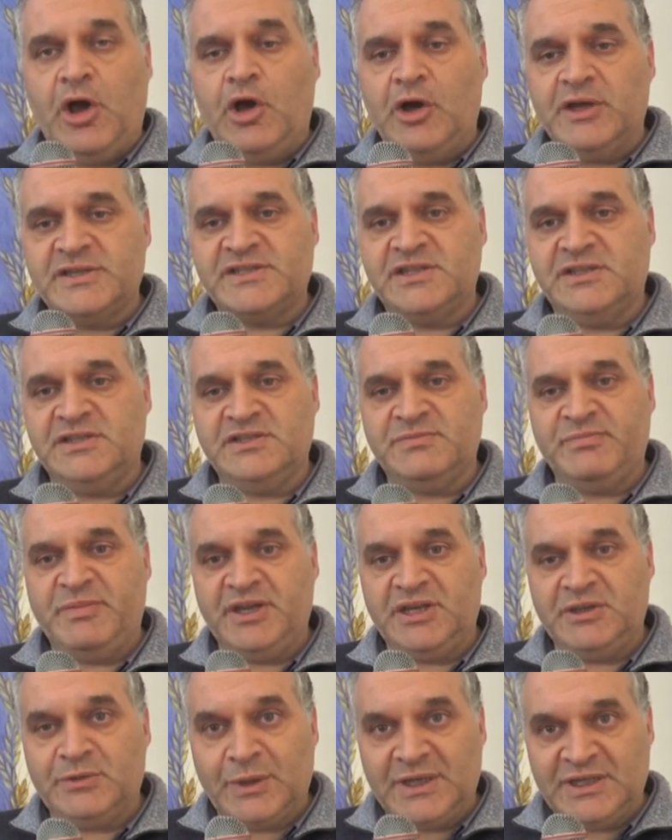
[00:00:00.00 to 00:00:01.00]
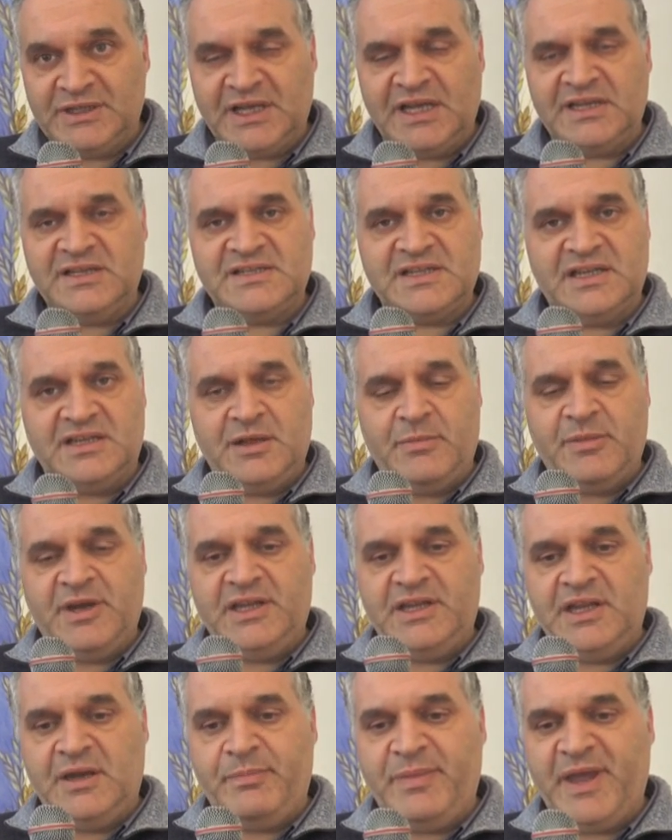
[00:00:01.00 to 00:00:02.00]
oasi di spiritualità di Santa
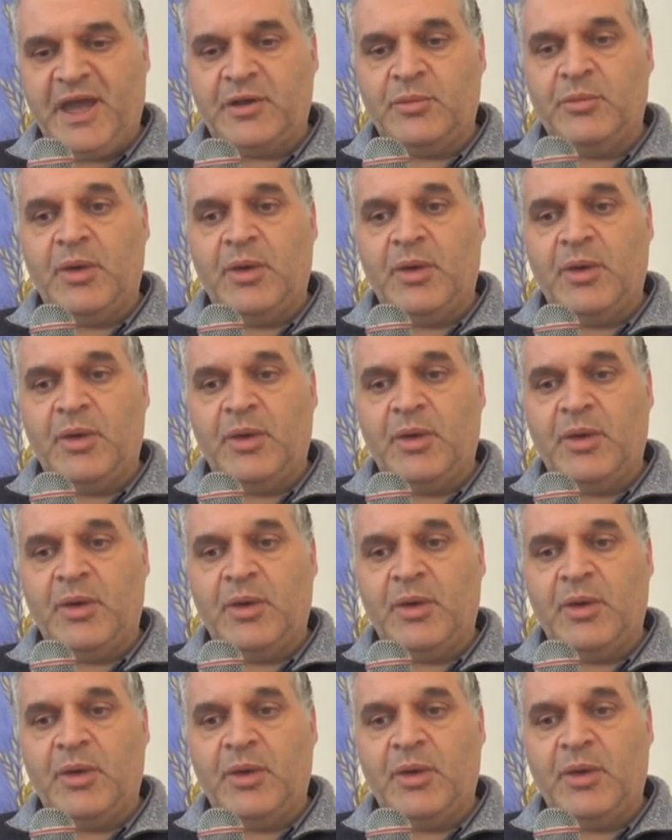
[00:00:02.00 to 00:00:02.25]
Maria del Piano,